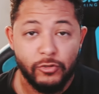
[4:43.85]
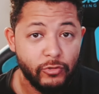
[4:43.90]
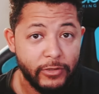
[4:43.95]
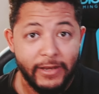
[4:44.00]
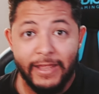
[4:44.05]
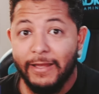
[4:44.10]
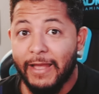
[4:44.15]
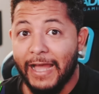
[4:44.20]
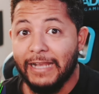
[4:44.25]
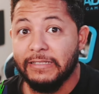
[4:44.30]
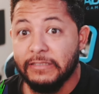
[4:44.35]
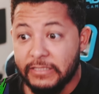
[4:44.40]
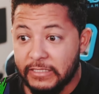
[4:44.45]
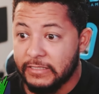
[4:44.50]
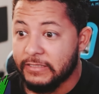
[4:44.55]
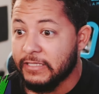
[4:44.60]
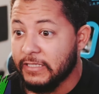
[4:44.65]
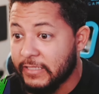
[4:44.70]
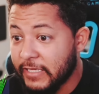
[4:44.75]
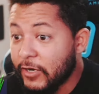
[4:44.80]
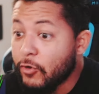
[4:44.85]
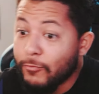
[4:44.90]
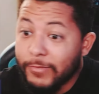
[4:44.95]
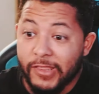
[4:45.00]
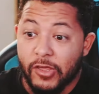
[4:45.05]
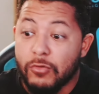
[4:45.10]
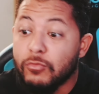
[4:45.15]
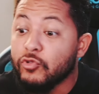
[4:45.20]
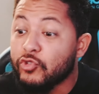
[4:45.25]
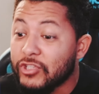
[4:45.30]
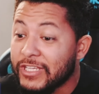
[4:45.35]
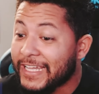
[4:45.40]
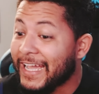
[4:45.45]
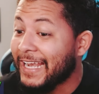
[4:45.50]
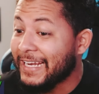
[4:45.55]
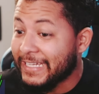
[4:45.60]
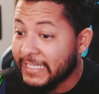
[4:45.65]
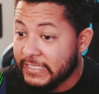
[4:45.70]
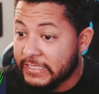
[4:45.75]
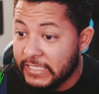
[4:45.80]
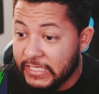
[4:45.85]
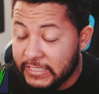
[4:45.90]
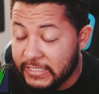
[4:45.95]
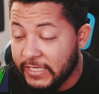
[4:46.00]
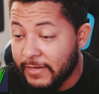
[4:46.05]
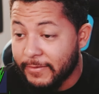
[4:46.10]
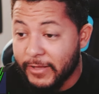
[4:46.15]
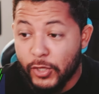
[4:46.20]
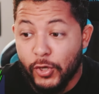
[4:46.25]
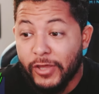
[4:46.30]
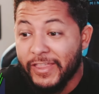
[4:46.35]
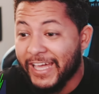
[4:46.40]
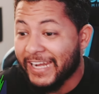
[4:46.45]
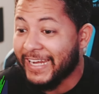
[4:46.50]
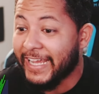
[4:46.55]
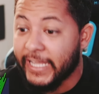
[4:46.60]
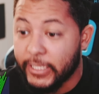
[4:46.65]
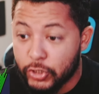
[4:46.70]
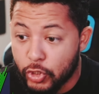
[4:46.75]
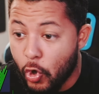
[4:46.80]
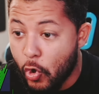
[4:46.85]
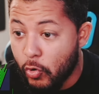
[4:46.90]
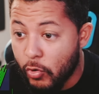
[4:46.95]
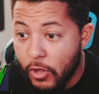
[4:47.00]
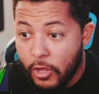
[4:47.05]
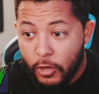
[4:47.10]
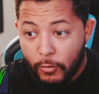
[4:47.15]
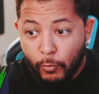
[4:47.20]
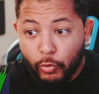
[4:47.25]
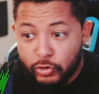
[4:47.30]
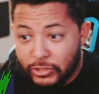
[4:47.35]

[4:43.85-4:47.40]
Si tú eres artista, tienes un video musical que hiciste y el video es de reggaetón,